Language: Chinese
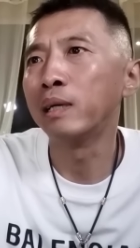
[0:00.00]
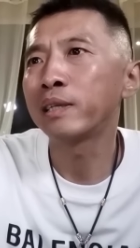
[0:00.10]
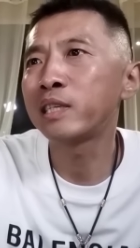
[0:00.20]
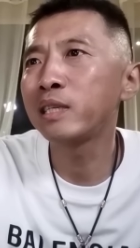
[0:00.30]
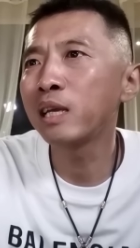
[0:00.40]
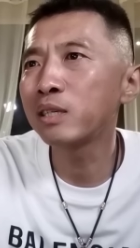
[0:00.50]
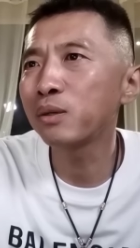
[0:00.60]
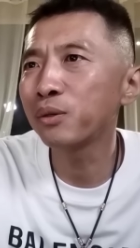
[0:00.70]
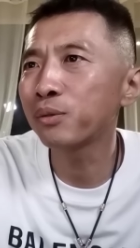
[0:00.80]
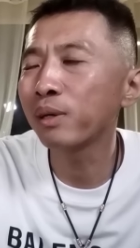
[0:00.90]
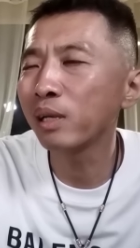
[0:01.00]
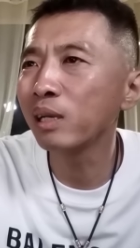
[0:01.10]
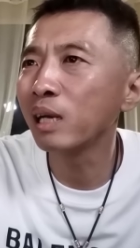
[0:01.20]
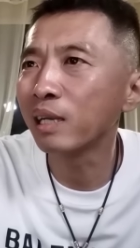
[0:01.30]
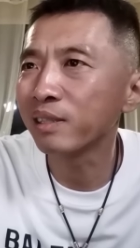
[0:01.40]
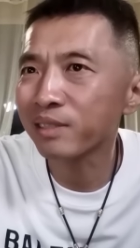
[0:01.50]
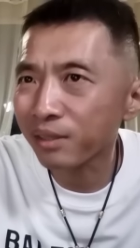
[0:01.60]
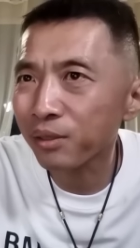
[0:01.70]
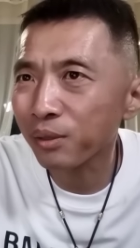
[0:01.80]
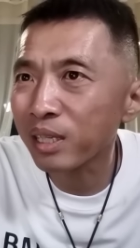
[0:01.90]
七天之后出来了，其
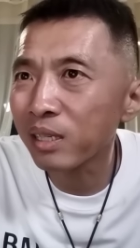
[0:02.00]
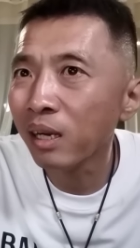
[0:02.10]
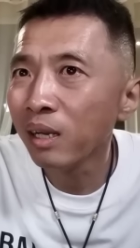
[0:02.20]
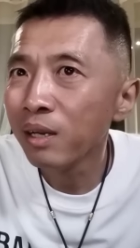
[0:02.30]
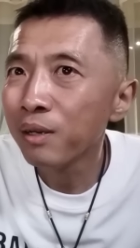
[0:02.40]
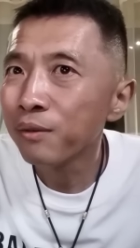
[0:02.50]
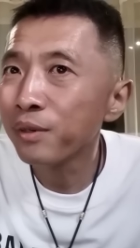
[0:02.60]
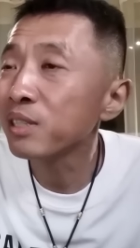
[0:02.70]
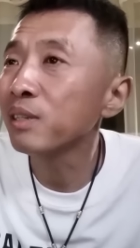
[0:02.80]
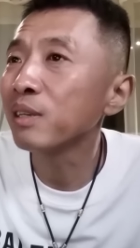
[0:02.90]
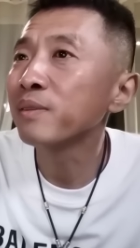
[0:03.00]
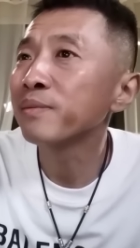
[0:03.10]
实算是放心了。